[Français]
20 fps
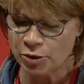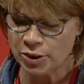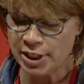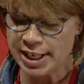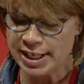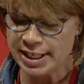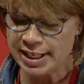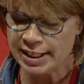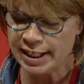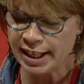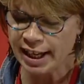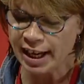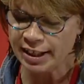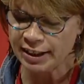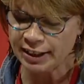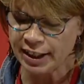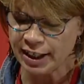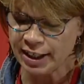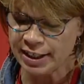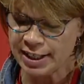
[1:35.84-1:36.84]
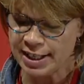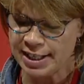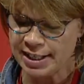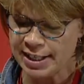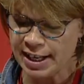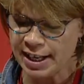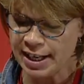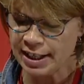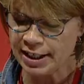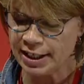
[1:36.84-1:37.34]
des
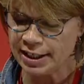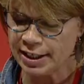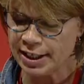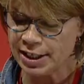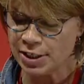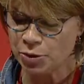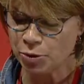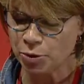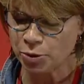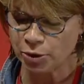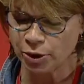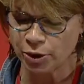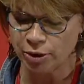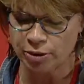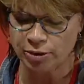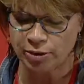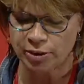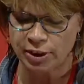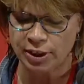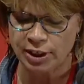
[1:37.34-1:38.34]
uns et des autres.